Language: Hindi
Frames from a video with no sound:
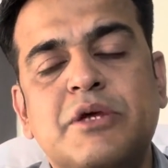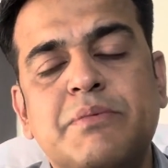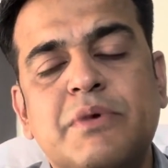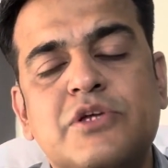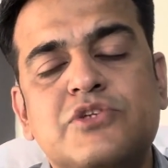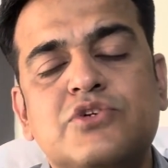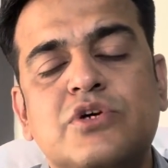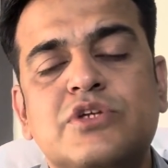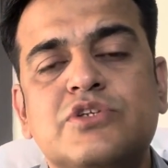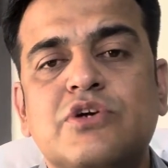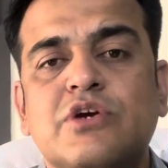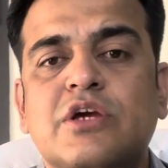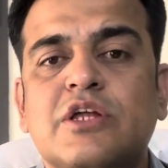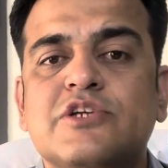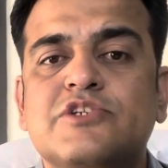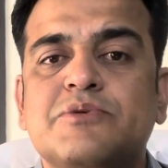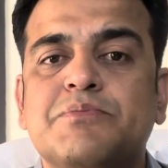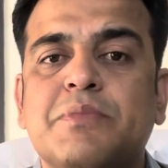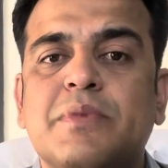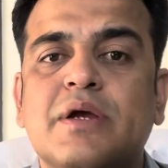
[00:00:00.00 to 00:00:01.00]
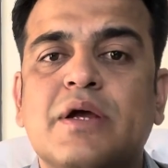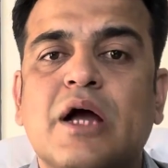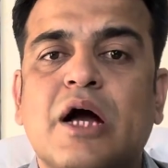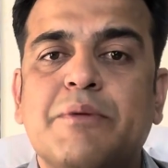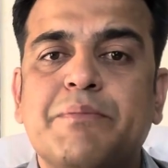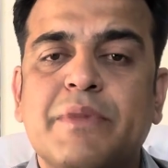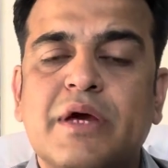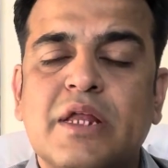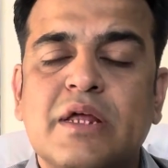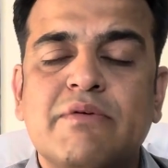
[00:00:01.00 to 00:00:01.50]
मेचर एजुकेशन में
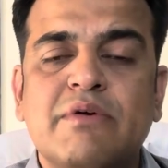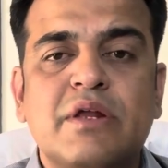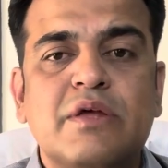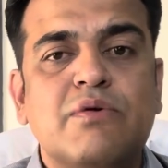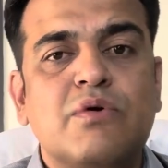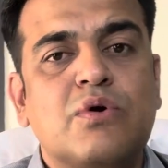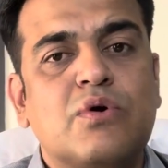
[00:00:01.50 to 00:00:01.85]
काम में आने वाली वो